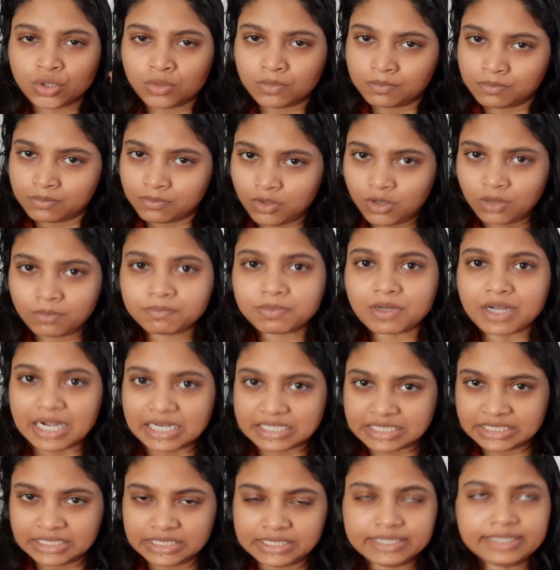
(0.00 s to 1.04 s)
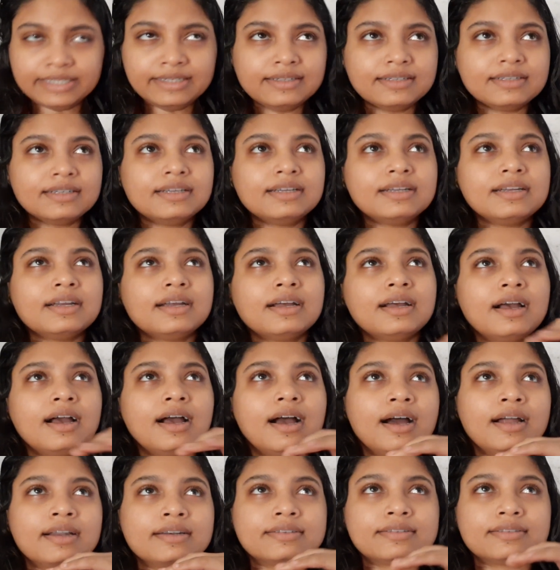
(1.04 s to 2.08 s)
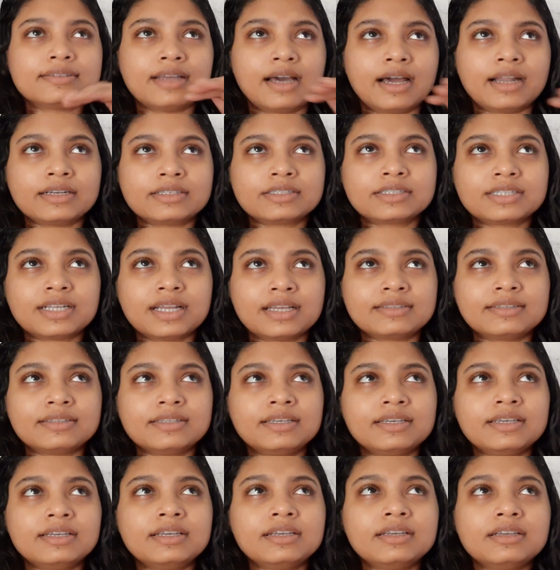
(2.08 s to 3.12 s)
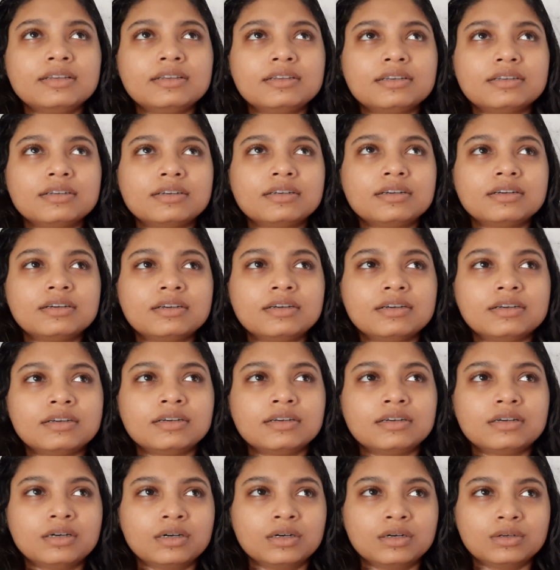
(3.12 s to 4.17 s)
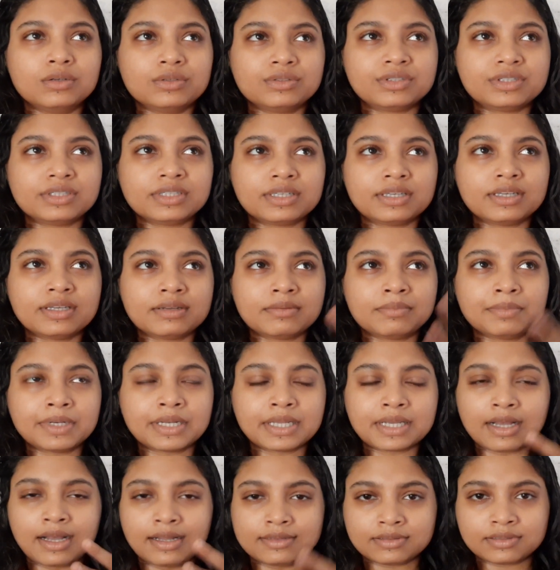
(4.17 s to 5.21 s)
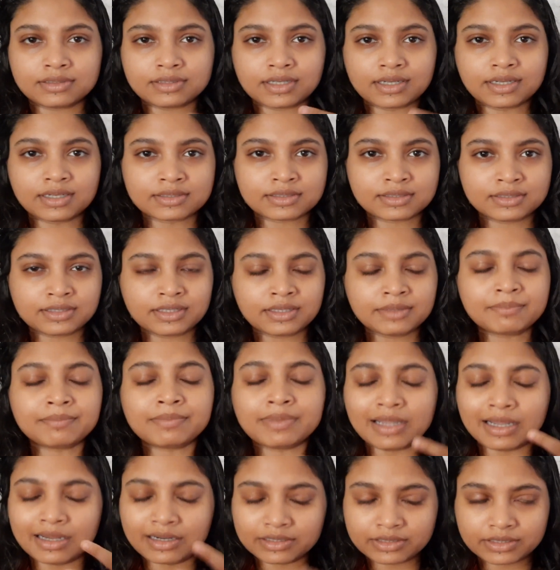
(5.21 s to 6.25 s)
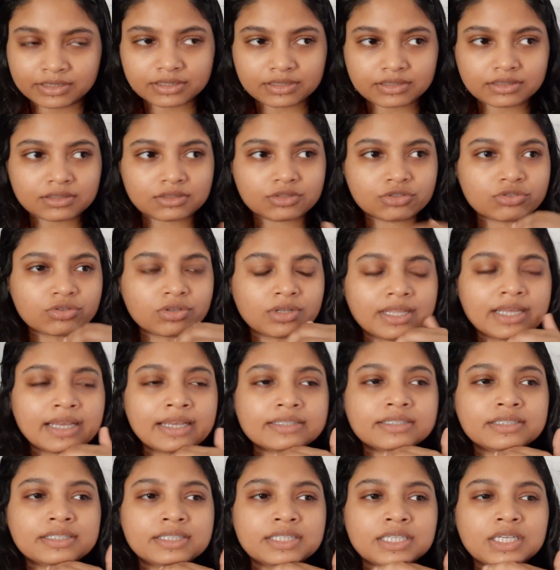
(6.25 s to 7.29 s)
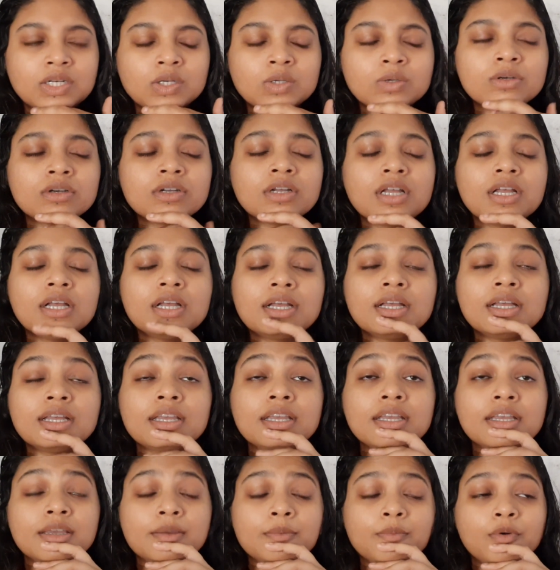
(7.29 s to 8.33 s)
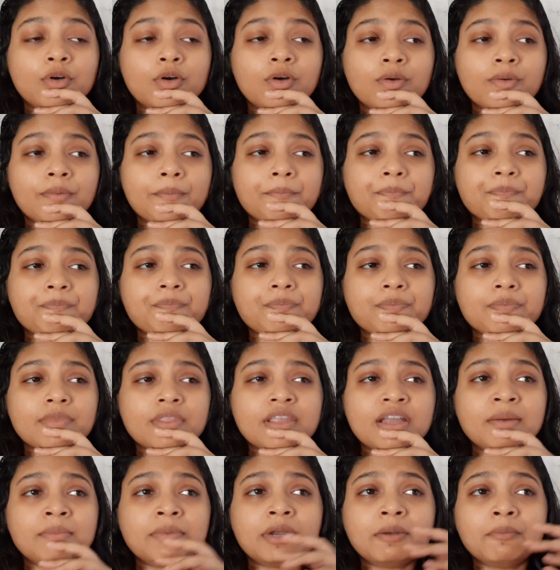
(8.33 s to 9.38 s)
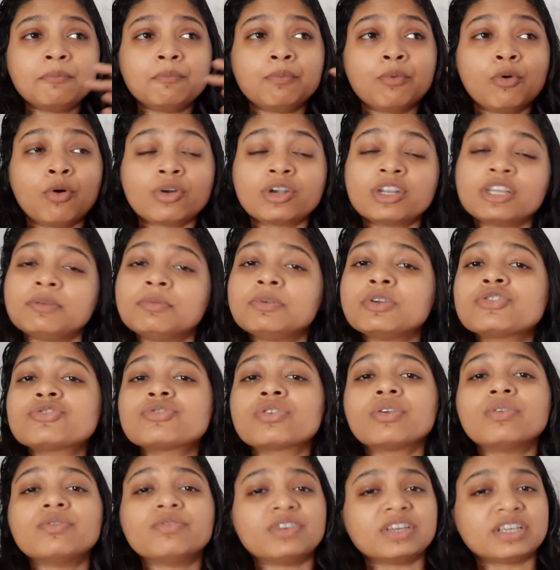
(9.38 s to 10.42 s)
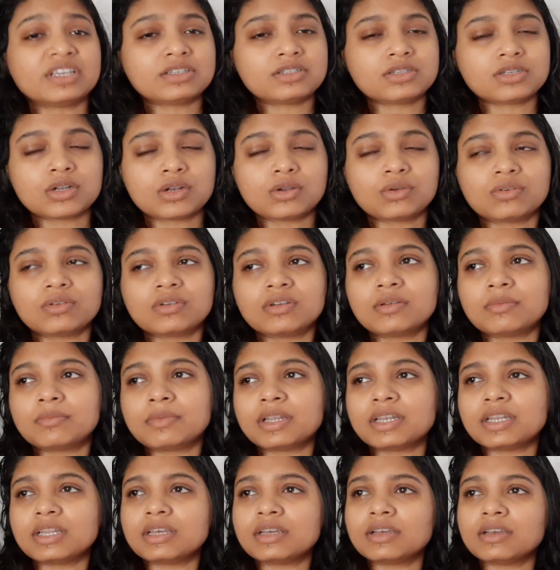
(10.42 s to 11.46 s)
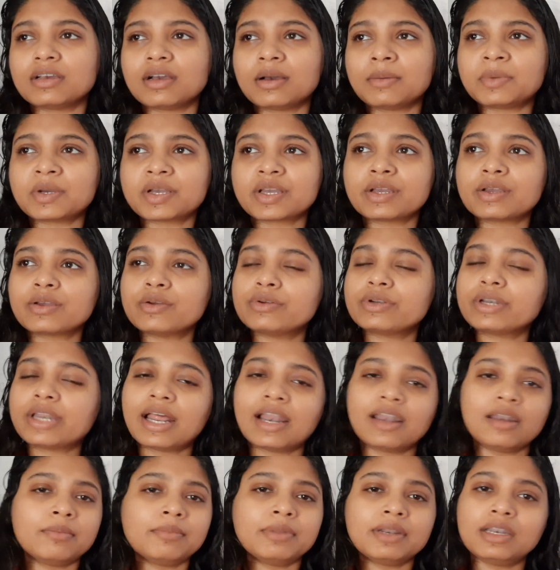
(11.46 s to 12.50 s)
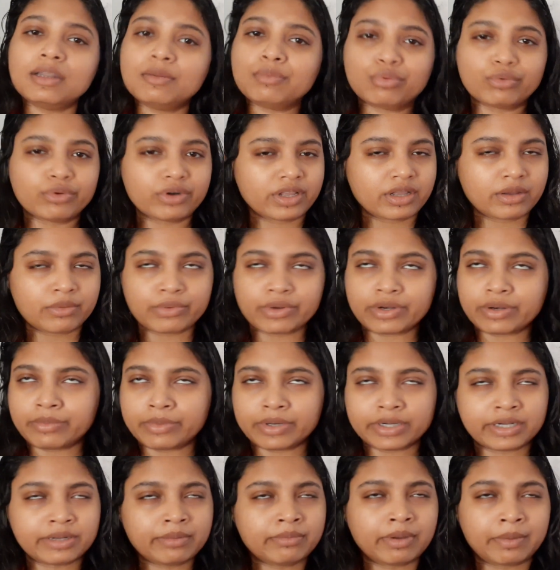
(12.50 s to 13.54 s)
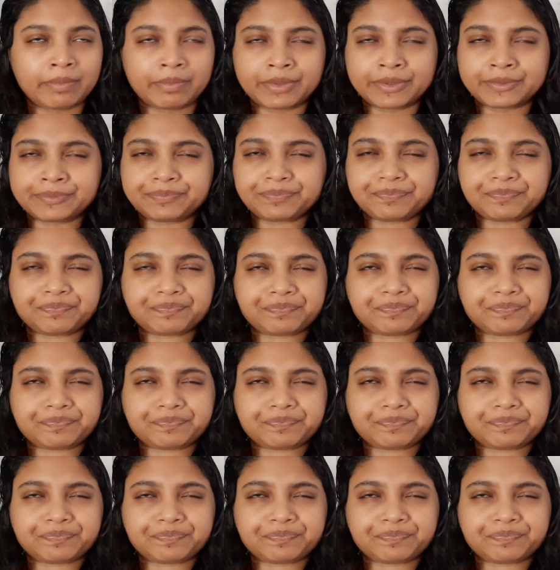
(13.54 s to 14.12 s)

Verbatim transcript: অসম্ভব কাশি আর তার সাথে হচ্ছে কি মানে কাশতে কাশতে ব্লাড চলে আসছিল এবং আমার বডি ভীষণ উইক ছিল মানে আমাকে কেউ ঠেলা মারলে পড়ে যাবো এরকম একটা ব্যাপার